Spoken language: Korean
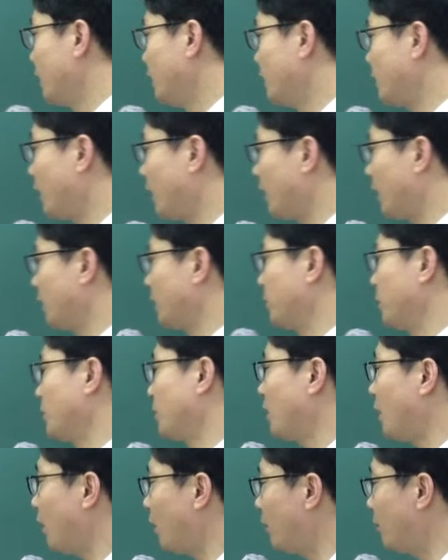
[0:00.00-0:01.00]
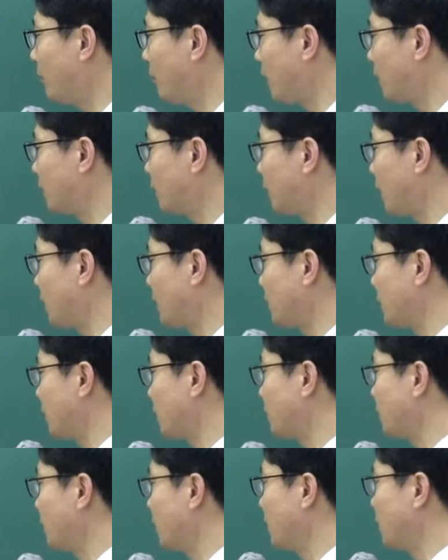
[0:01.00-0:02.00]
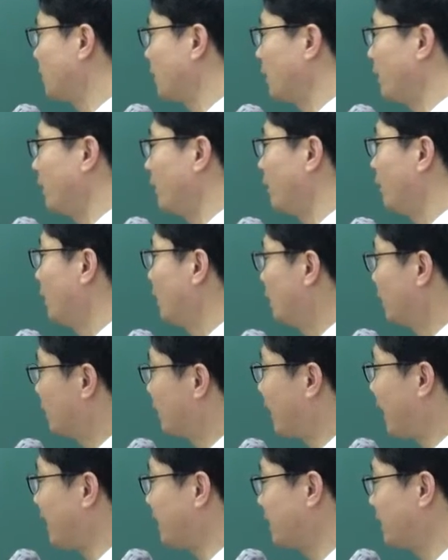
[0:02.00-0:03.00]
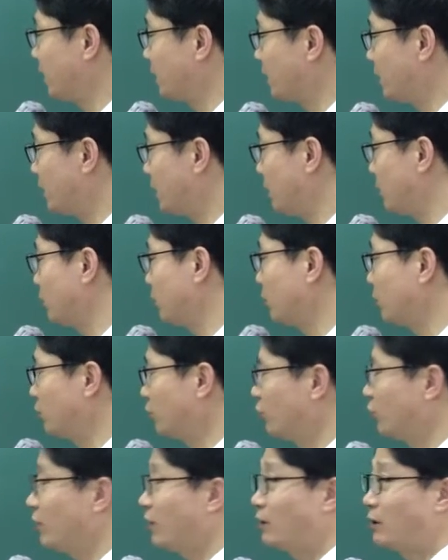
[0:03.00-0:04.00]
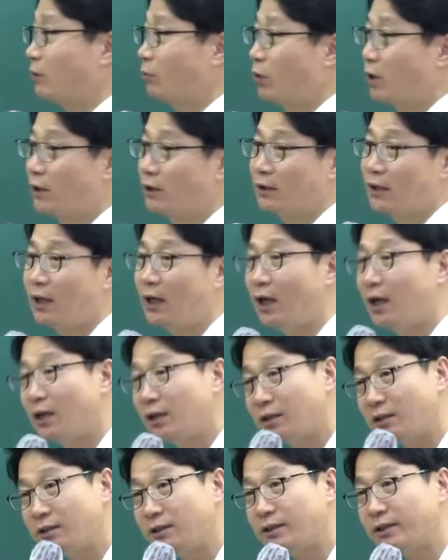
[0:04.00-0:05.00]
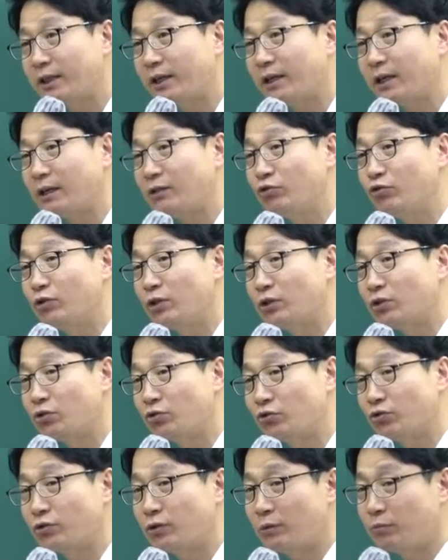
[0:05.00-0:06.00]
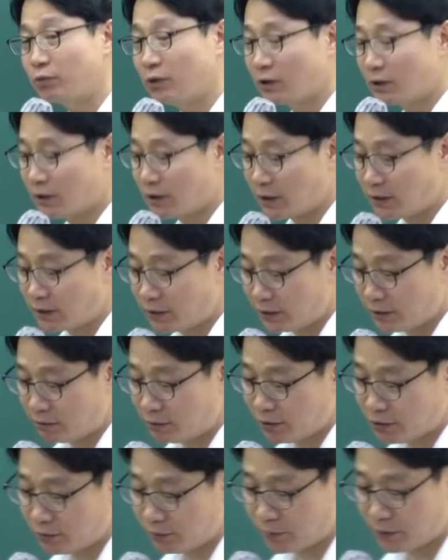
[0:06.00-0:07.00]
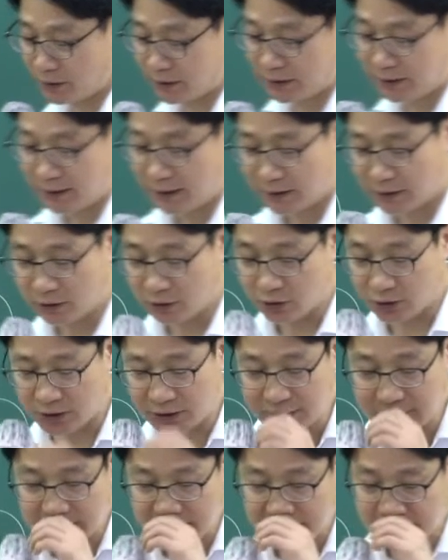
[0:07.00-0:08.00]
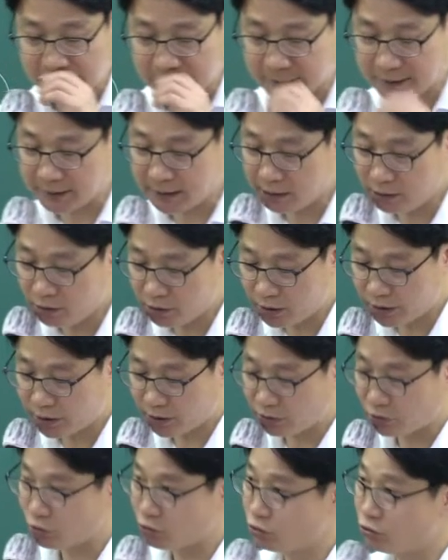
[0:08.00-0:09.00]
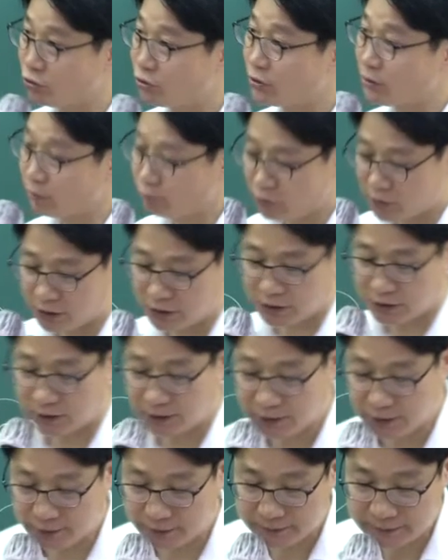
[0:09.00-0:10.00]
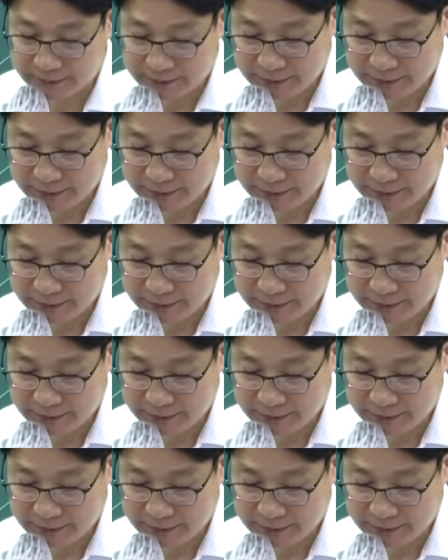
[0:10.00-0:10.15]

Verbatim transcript: 이 사례 같으면 4억만큼 원 가치가 증가했잖아요. 이 가치 증가분을 취득했다 뭐 한다? 의제, 간주에서 취득세 부과된다는 얘기라고 그랬습니다. 그래서 증가한 가액 4억에 대해서 취득세 부과되잖아요.